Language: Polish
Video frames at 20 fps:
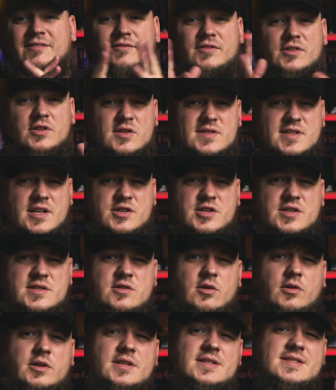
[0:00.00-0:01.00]
Wydostać się
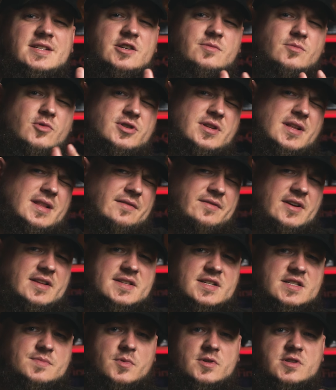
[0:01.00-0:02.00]
z doliny zaś można na
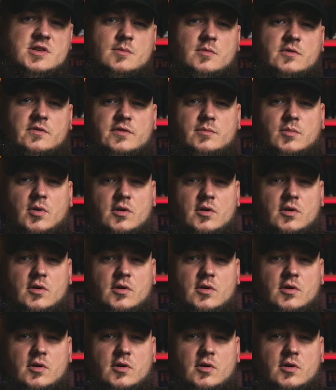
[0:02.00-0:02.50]
więcej sposobów,